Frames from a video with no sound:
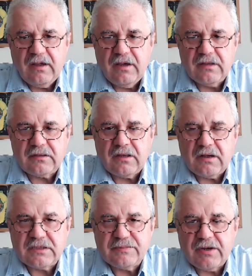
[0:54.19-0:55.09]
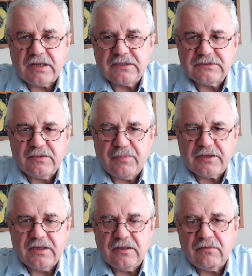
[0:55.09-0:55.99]
Это разбирательство по
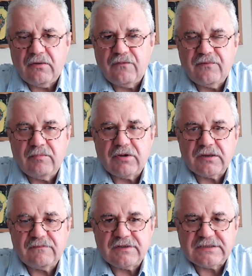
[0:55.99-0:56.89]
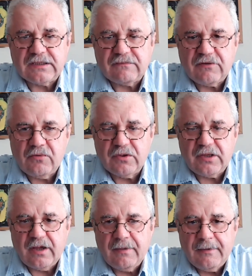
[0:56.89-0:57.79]
делу о выборах 2020 года.